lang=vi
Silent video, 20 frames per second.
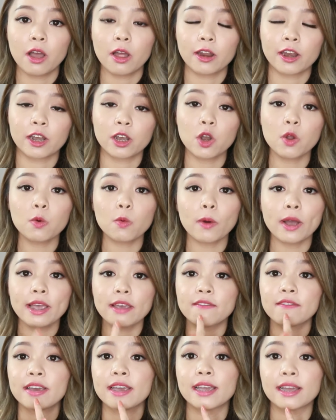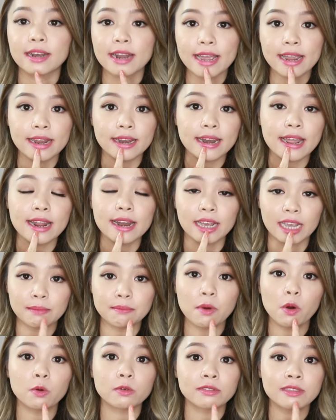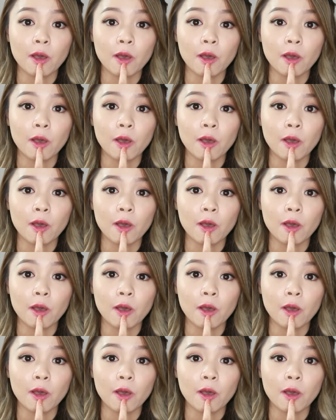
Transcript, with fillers: đến lúc quay về đây đây là cái màu